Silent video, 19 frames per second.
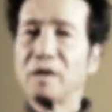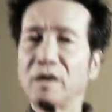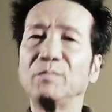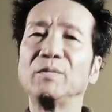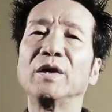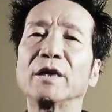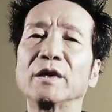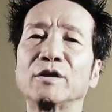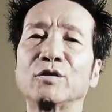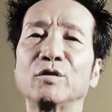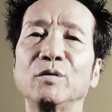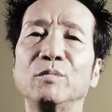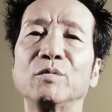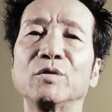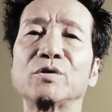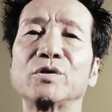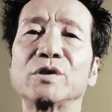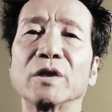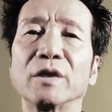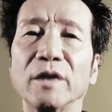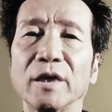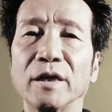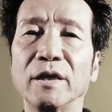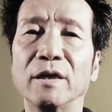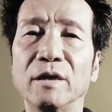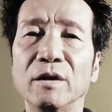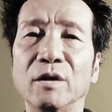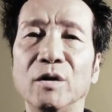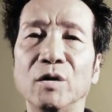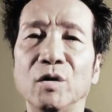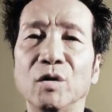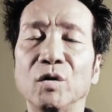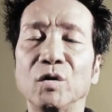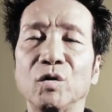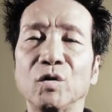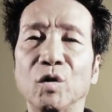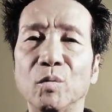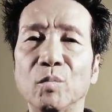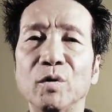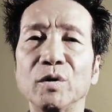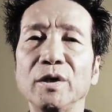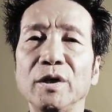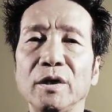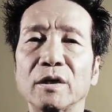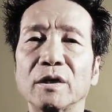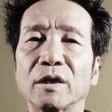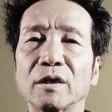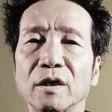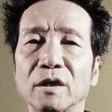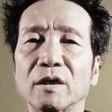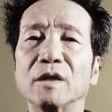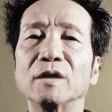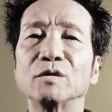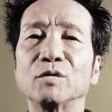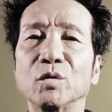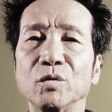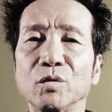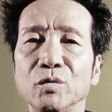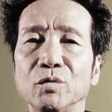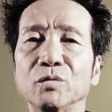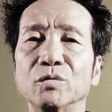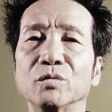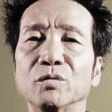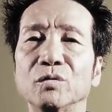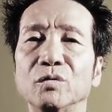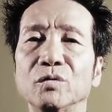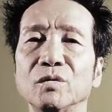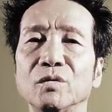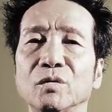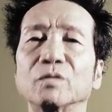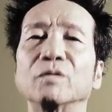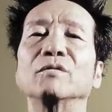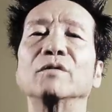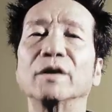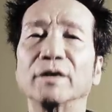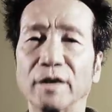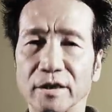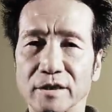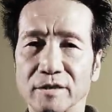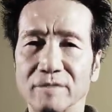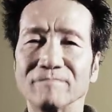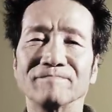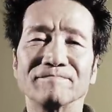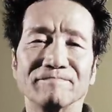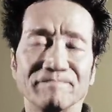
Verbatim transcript: 君は一人ぼっちじゃない共に戦うということなんです